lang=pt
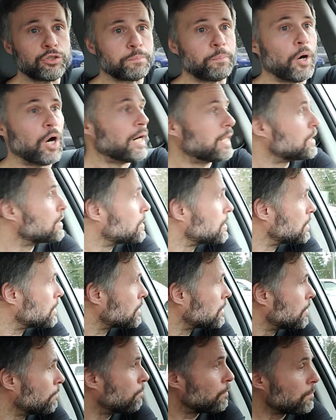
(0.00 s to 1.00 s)

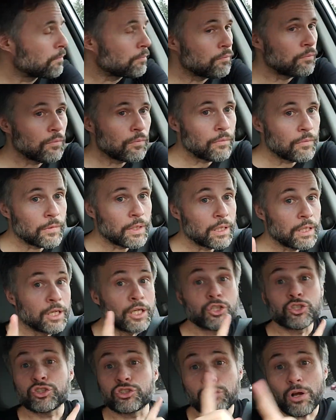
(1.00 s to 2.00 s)
esportes.
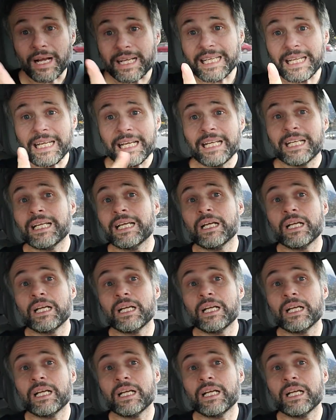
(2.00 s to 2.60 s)
Só que